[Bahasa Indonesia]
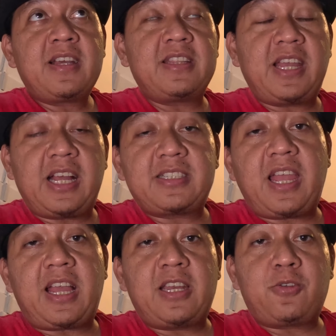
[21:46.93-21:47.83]
ketika
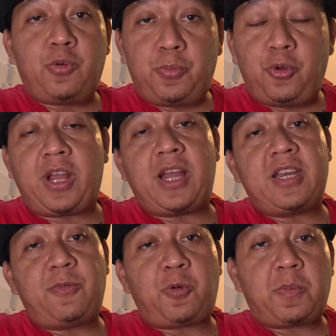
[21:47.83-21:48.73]
saya akan kumpul
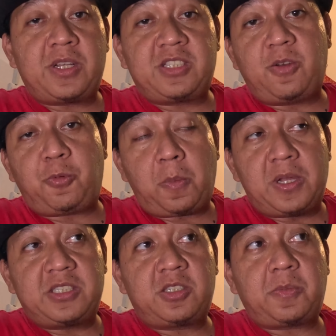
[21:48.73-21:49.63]

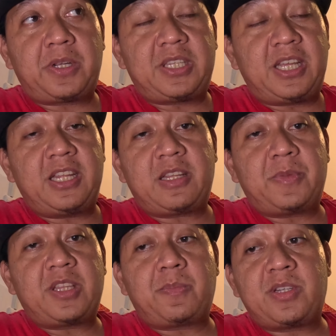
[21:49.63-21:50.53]
informasi ini
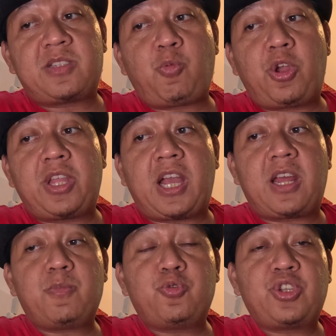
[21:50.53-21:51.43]
teman-teman semuanya
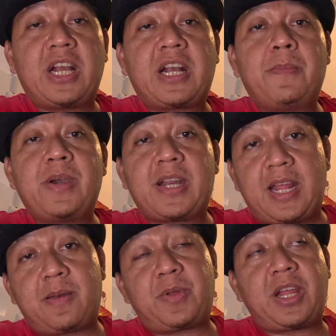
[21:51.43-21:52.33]
akan punya
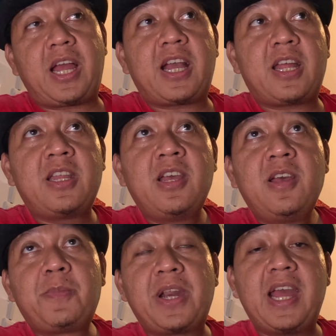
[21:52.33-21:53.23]
gambaran
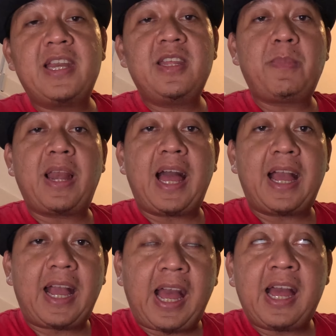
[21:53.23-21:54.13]
berani
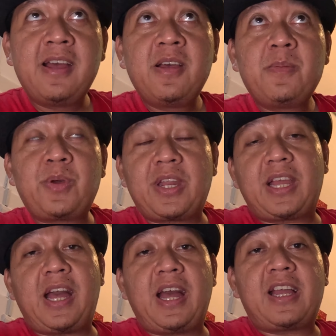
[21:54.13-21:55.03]
ah,
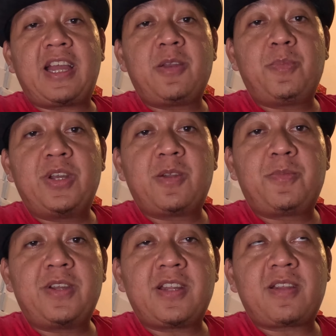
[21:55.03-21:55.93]
mereka akan
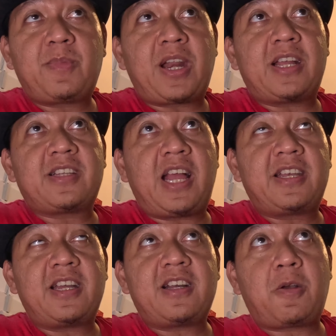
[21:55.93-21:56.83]
benar-benar merasa
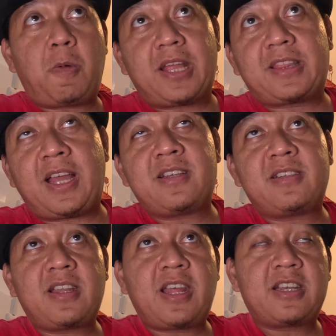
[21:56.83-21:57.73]
ada
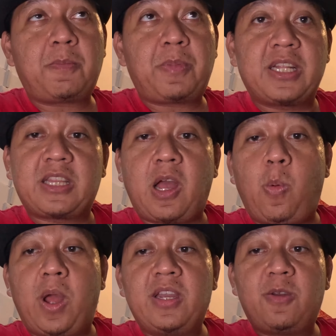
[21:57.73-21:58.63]
kekuatan dan
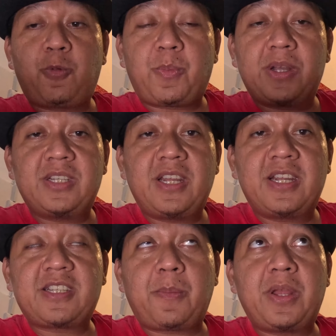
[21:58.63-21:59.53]
pengetahuan informasi
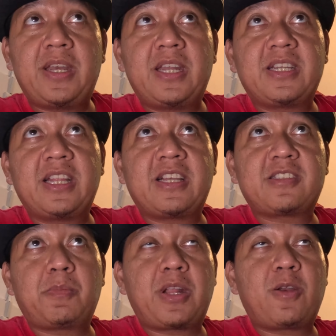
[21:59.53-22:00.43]
dari sampean dan kita
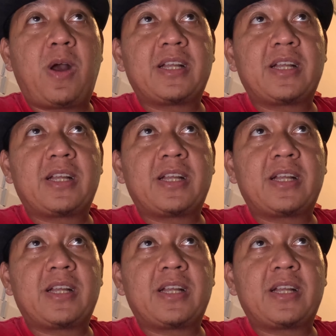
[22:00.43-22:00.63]
sebagai